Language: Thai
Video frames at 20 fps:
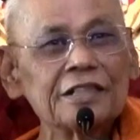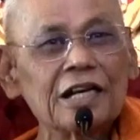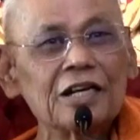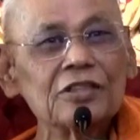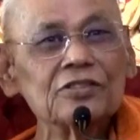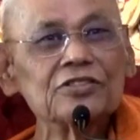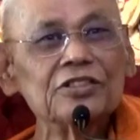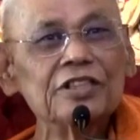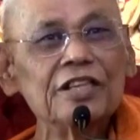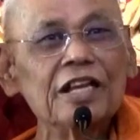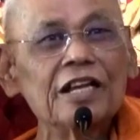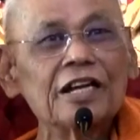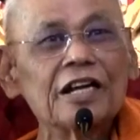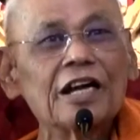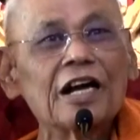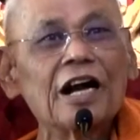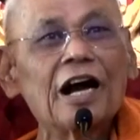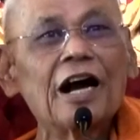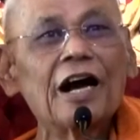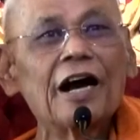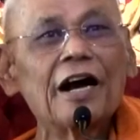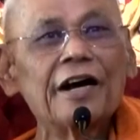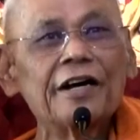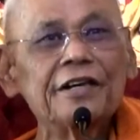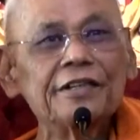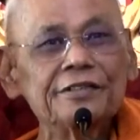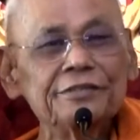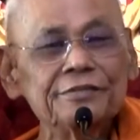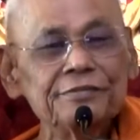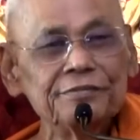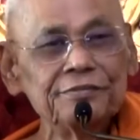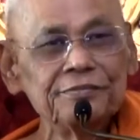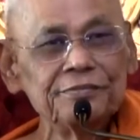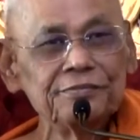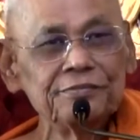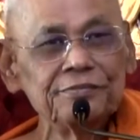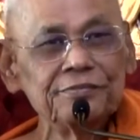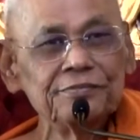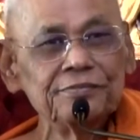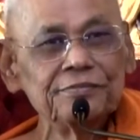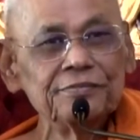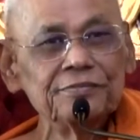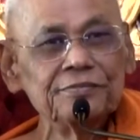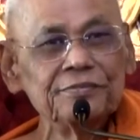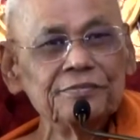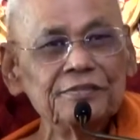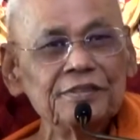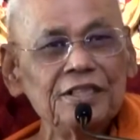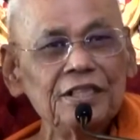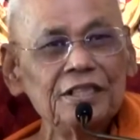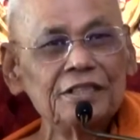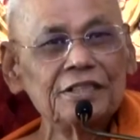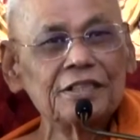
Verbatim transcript: ชาวศรีลังกา ที่